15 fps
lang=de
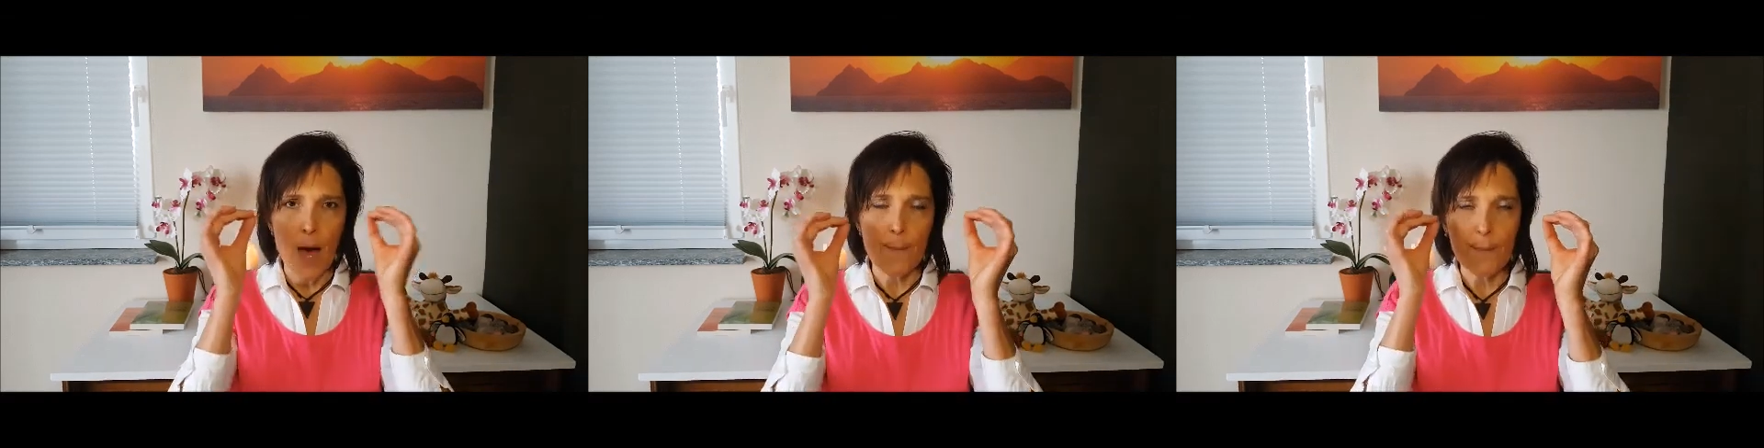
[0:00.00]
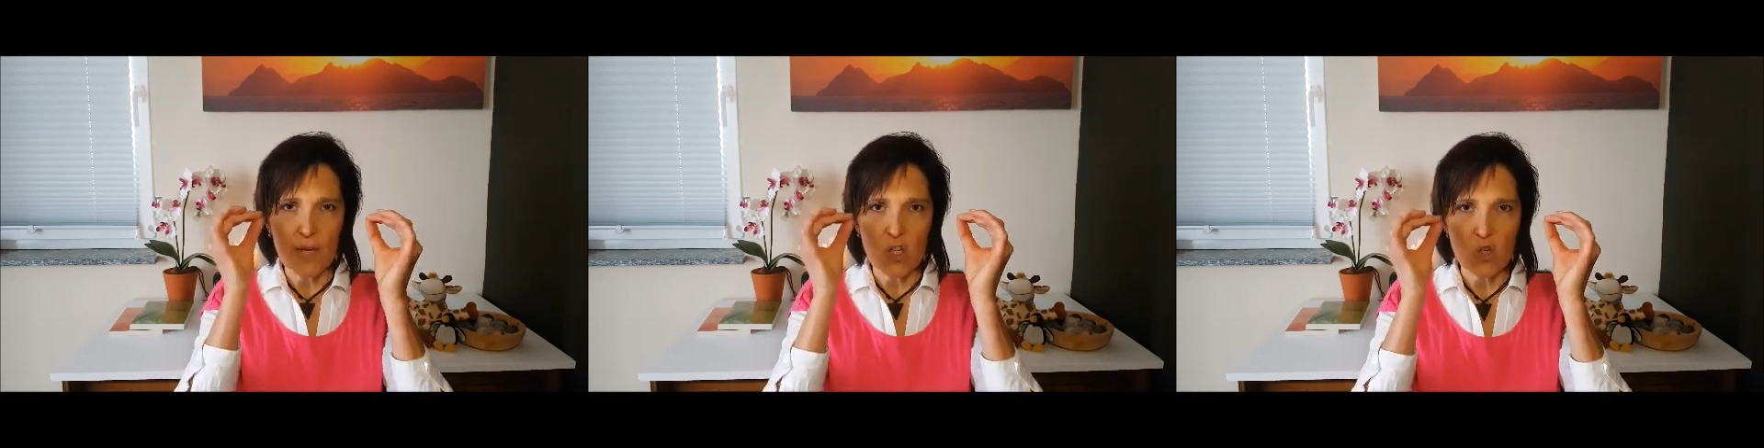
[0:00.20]

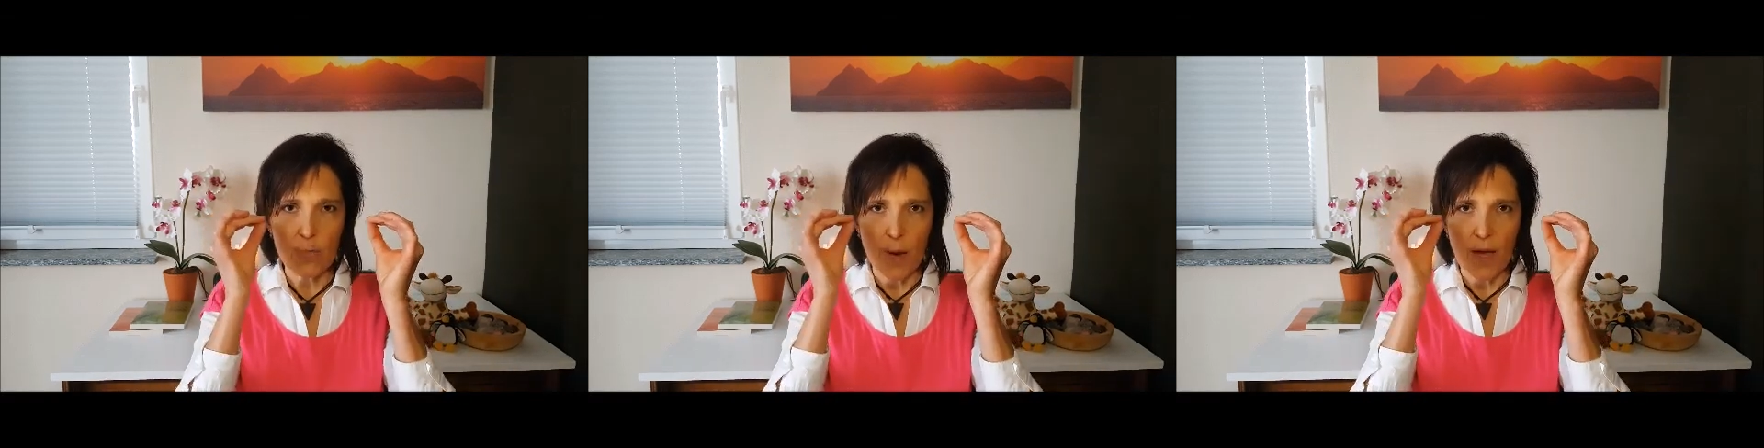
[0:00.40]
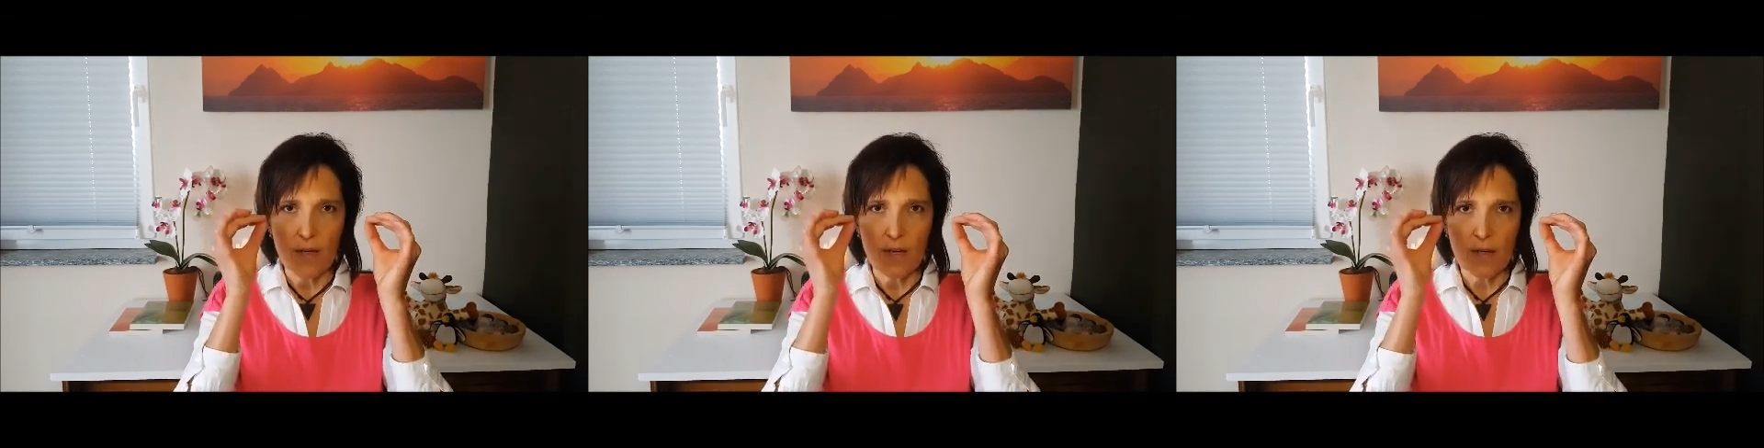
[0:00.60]

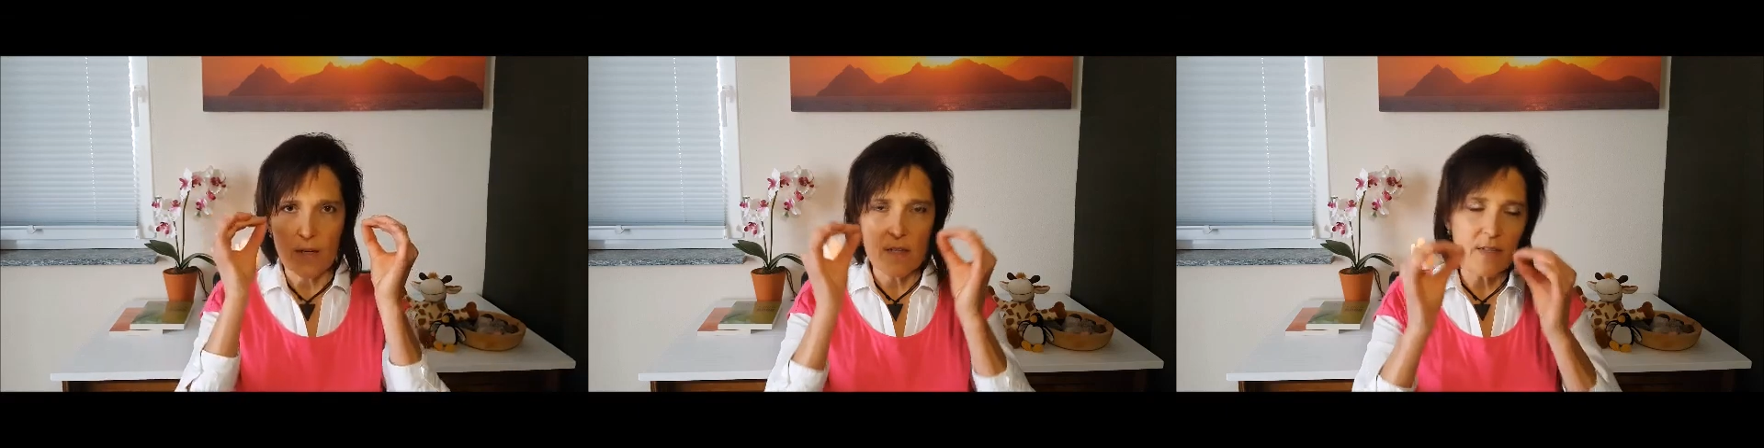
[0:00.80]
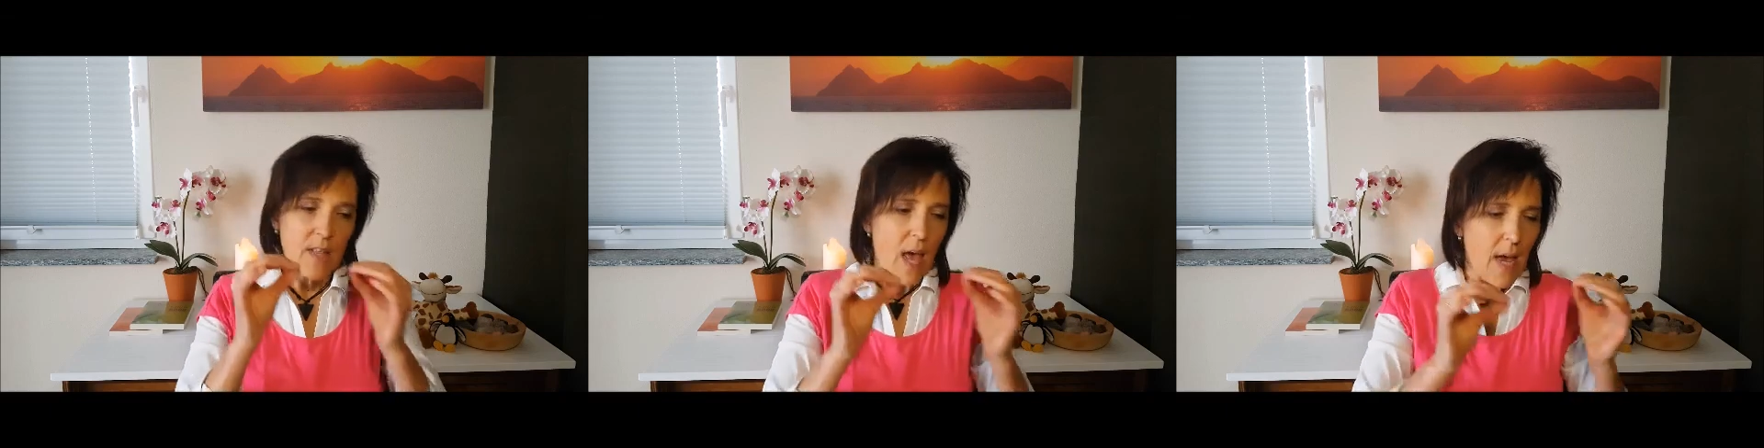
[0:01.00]
abgespeichert
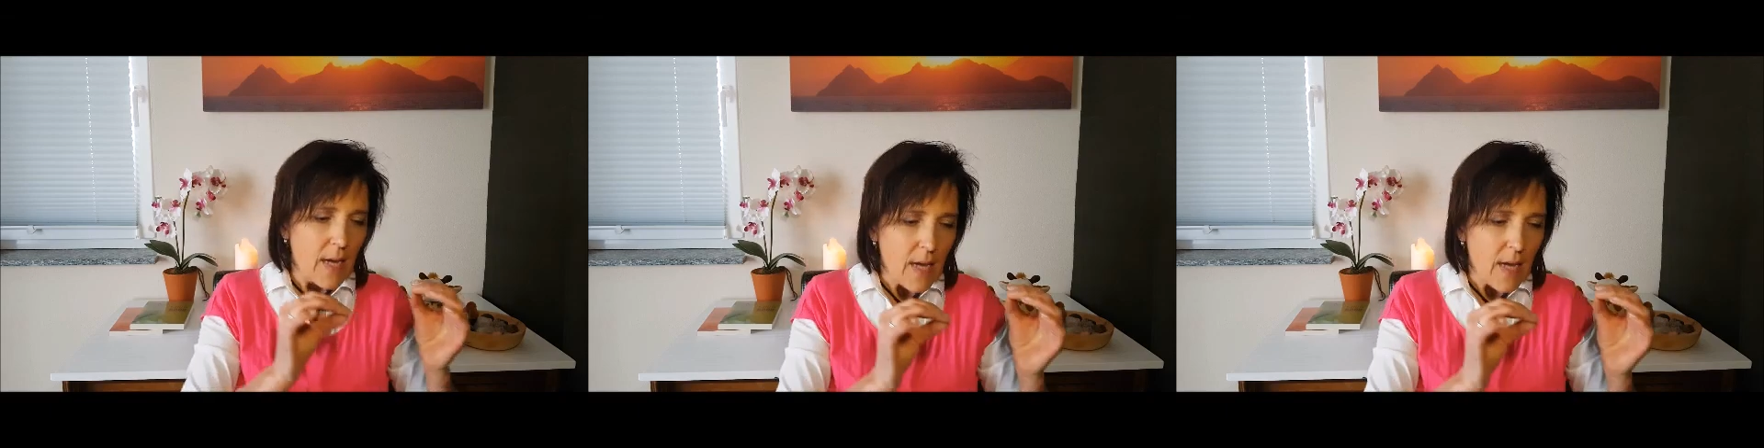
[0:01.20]
ist,